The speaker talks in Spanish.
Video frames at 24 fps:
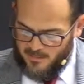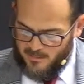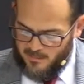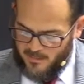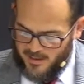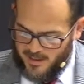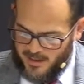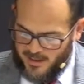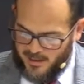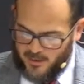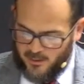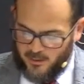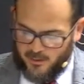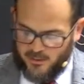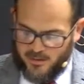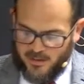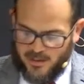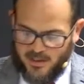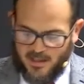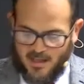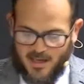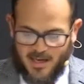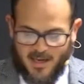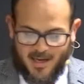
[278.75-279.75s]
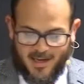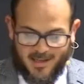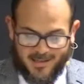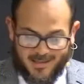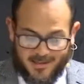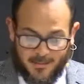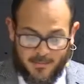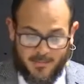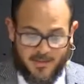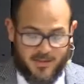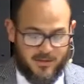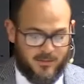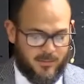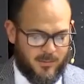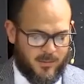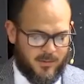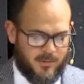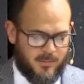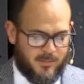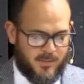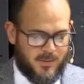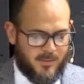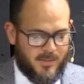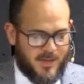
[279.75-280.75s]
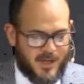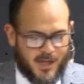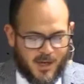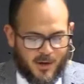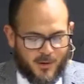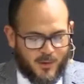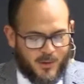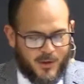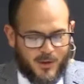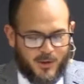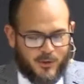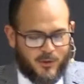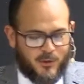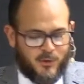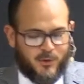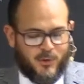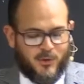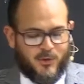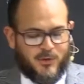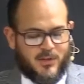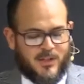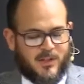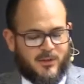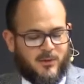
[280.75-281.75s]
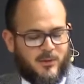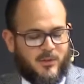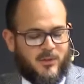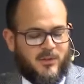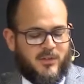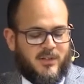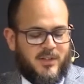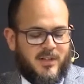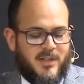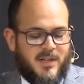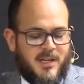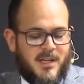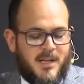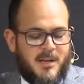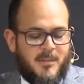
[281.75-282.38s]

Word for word: mirándote a ti mismo. Primera de Corintios 2.14.